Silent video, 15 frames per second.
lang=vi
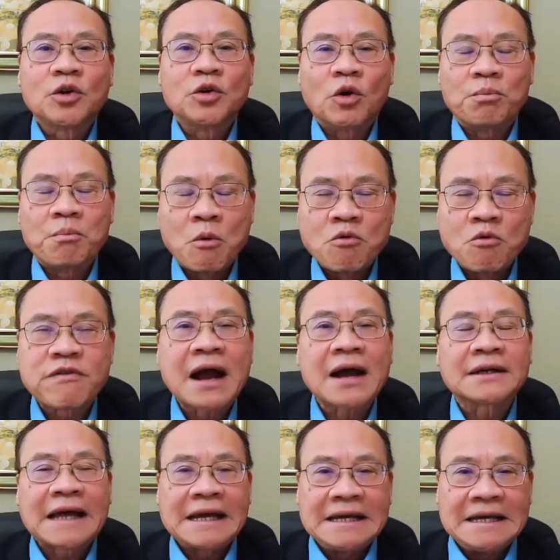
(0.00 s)
rồi bùng phát
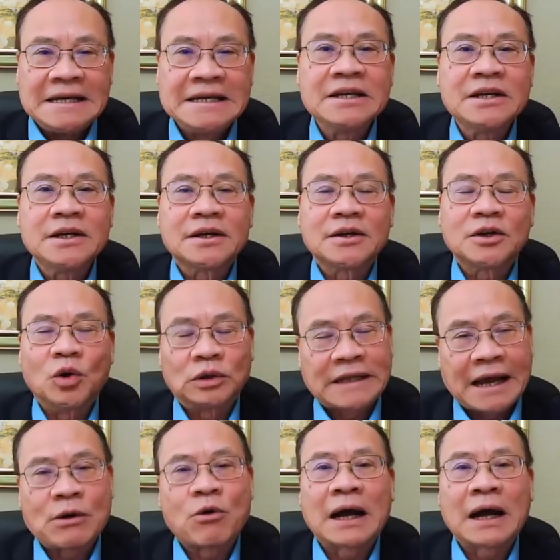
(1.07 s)
ở tại Ý đồ
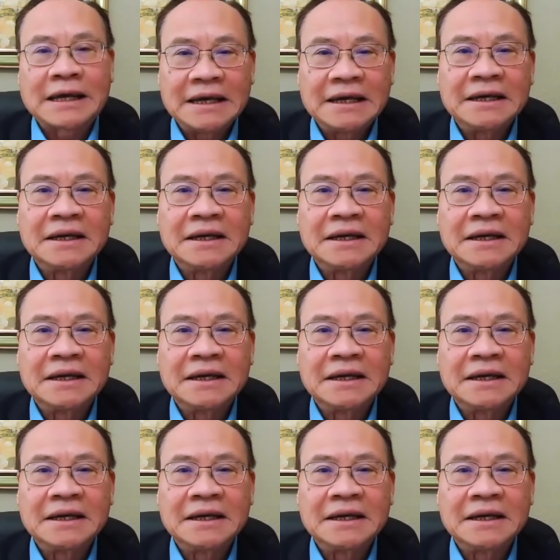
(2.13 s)
tại Hoa Kỳ